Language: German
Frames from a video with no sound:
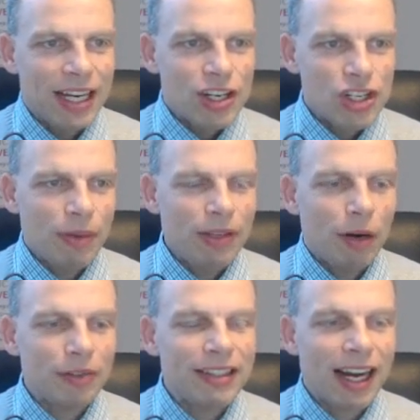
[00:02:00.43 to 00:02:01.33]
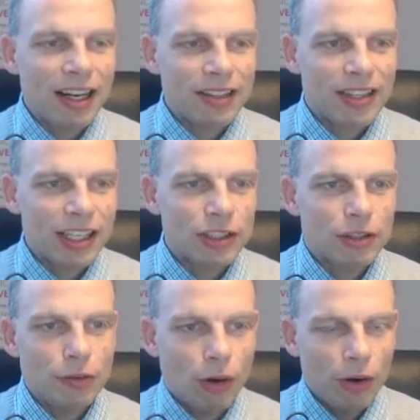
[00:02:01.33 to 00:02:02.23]
Schauen wir auf die Tagesnachrichten
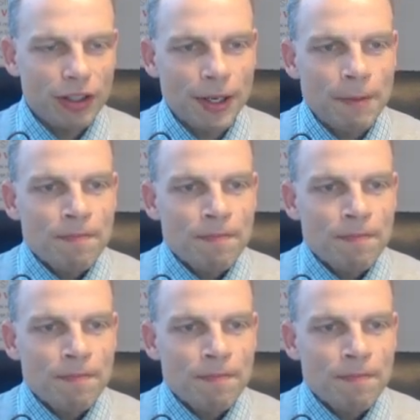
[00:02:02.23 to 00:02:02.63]
für heute.